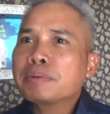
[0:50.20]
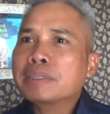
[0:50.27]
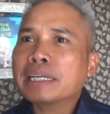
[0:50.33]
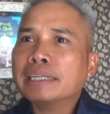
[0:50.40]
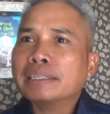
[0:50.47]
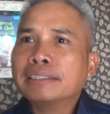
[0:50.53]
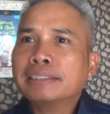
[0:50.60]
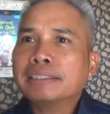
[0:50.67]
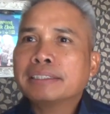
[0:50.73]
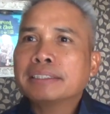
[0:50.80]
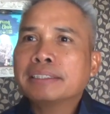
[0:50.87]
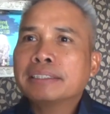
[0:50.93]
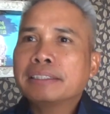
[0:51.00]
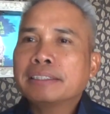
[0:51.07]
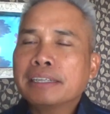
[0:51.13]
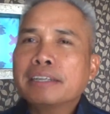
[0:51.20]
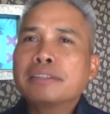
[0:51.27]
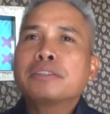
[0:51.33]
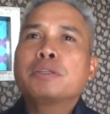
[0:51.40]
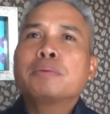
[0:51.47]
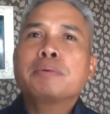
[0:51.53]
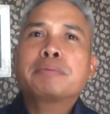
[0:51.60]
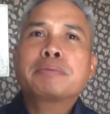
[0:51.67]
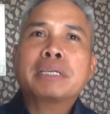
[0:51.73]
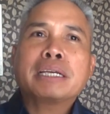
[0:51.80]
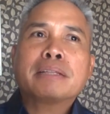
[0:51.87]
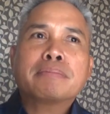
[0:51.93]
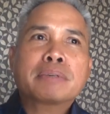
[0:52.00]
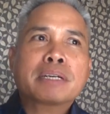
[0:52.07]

persen. 70 persen. Ya, 70 persen ya.